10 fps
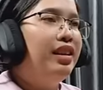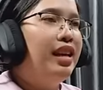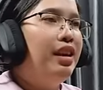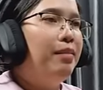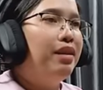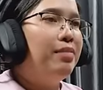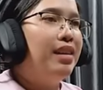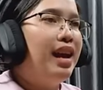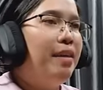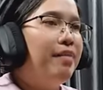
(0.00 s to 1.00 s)
ทีนี้มัน
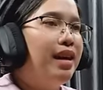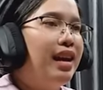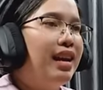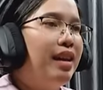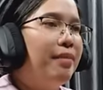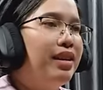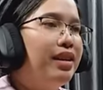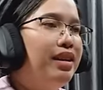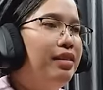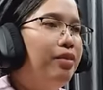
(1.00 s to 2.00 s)
จะมีให้อัปเกรดค่ะมัน
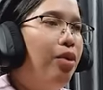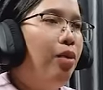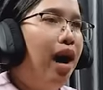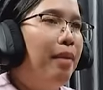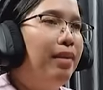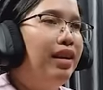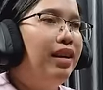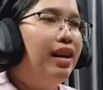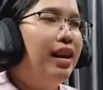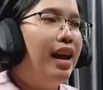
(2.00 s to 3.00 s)
จะขึ้นข้อความมา
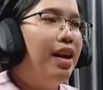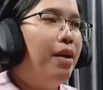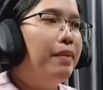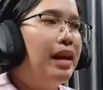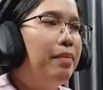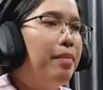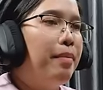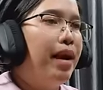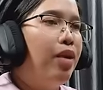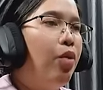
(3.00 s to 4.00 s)
เลยให้เราอัปเกรดไป
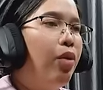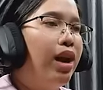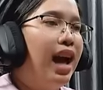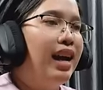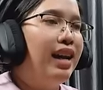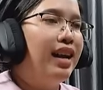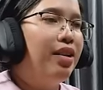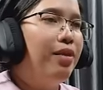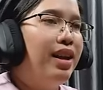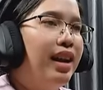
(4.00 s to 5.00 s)
ประมาณ6ครั้ง
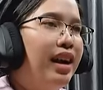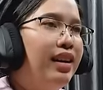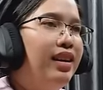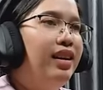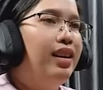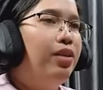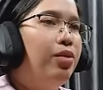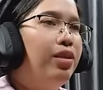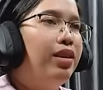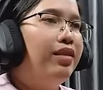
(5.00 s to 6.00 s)
ค่ะเขาว่าอย่างนั้น
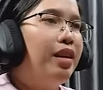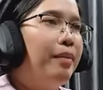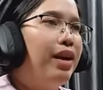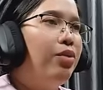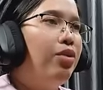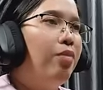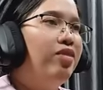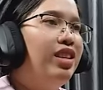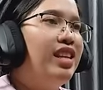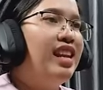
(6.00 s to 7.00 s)
คุณก็จะสามารถขุดอ
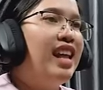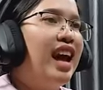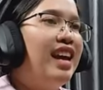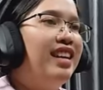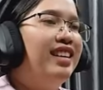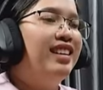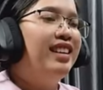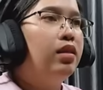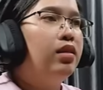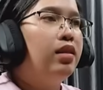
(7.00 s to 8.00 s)
อฟซิเดียนได้
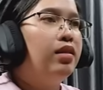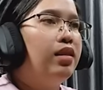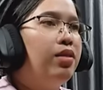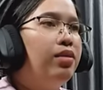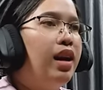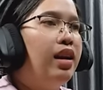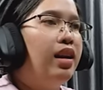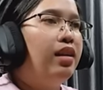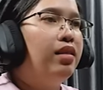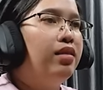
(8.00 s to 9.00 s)
เดี๋ยวสกิลตัน
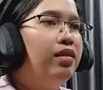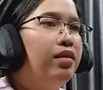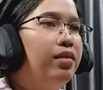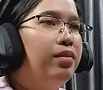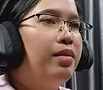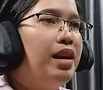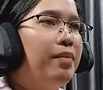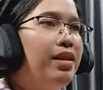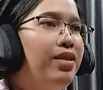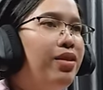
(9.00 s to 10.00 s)
น่ะไม่อ
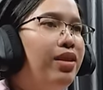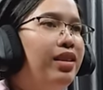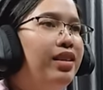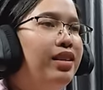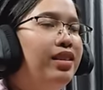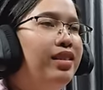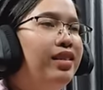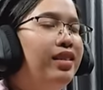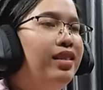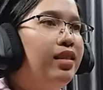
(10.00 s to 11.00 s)
ยากไปต่อเลย
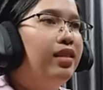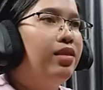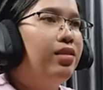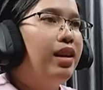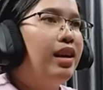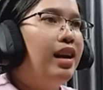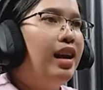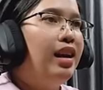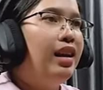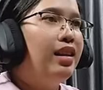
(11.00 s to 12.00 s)
ตรงไหน
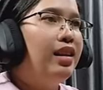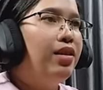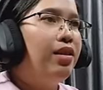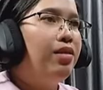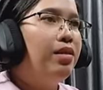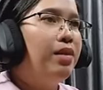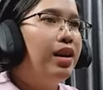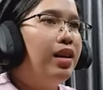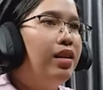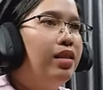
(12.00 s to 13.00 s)
น่าจะแถวๆนี้
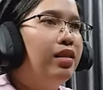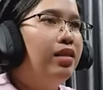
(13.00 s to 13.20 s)
ไหมคะ